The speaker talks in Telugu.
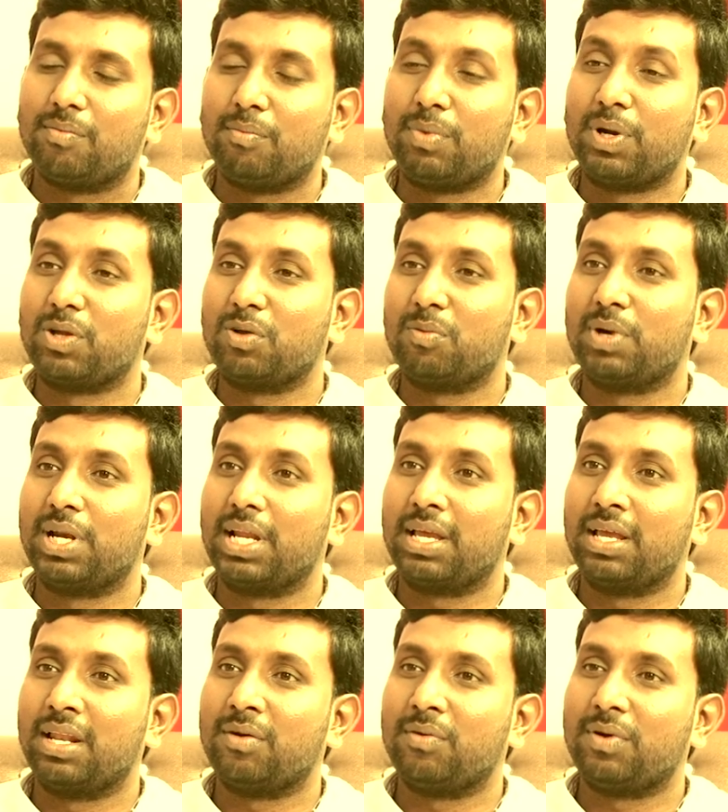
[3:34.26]
బడు
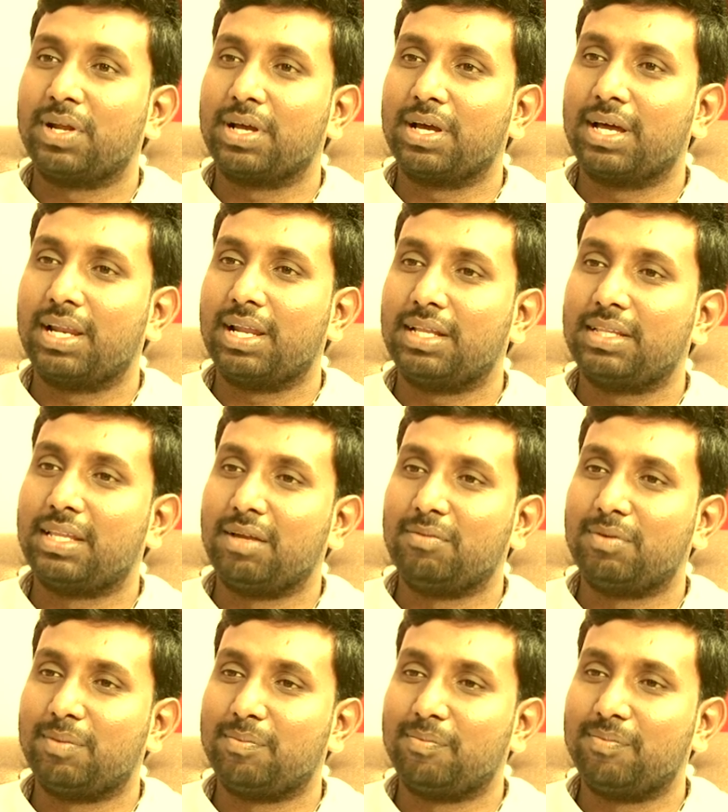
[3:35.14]
బలహీన వర్గాల
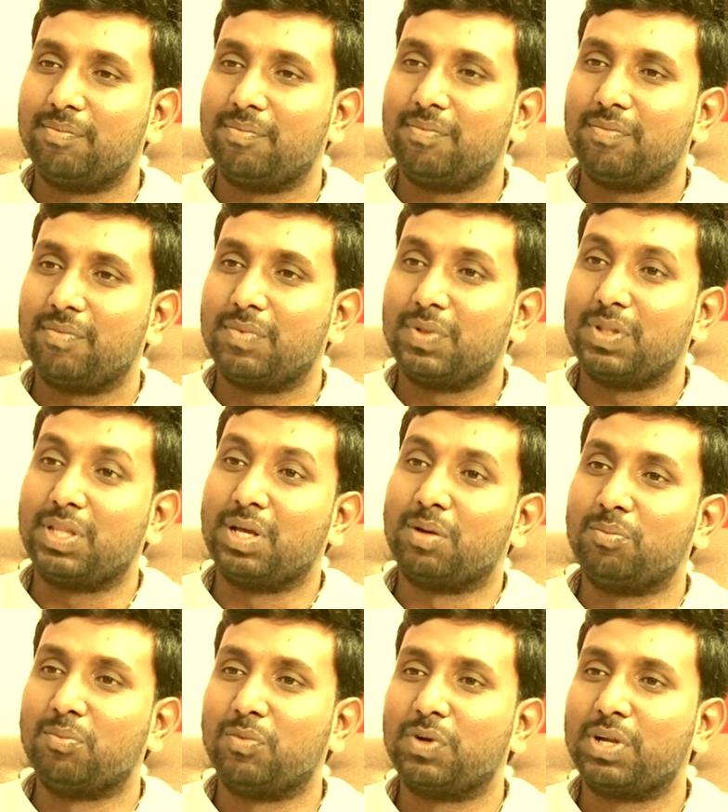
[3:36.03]
దైవం
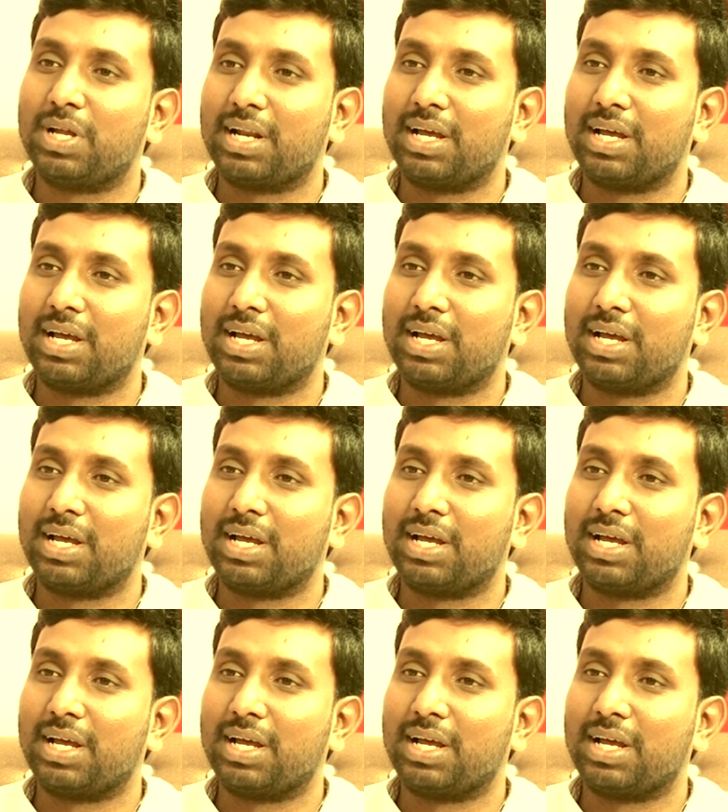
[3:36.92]
దమ్మున